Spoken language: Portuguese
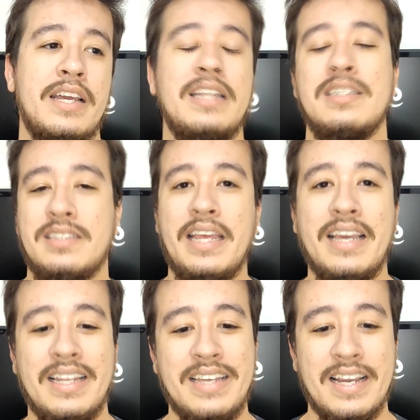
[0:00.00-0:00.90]
eles
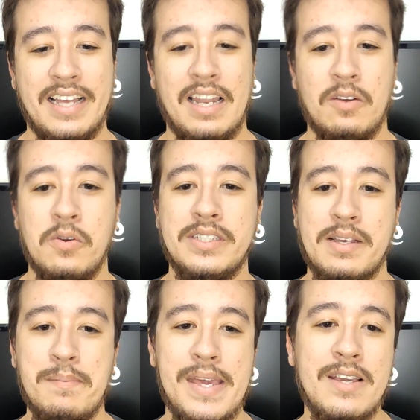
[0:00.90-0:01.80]
têm ali aquela
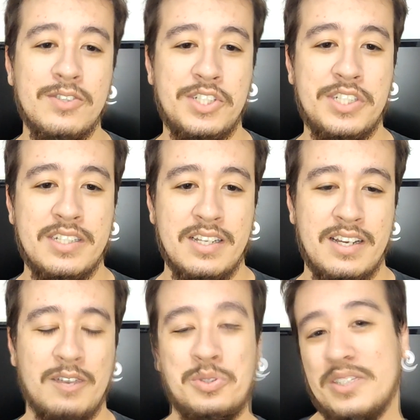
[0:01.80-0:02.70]
coisa meio de
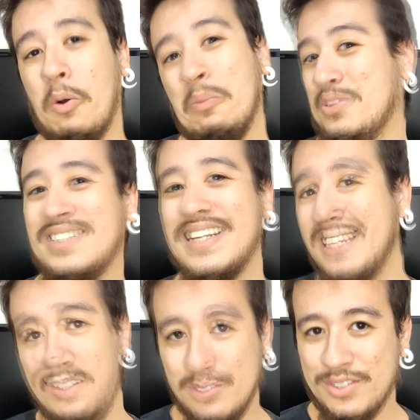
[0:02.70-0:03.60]
os, como os
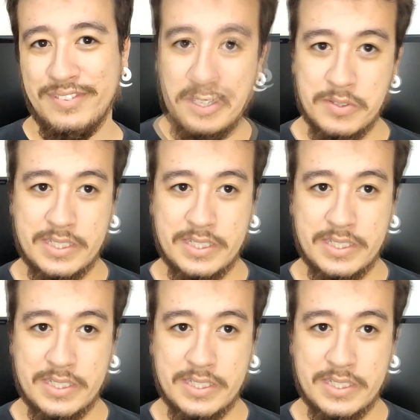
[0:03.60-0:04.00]
gringos veem o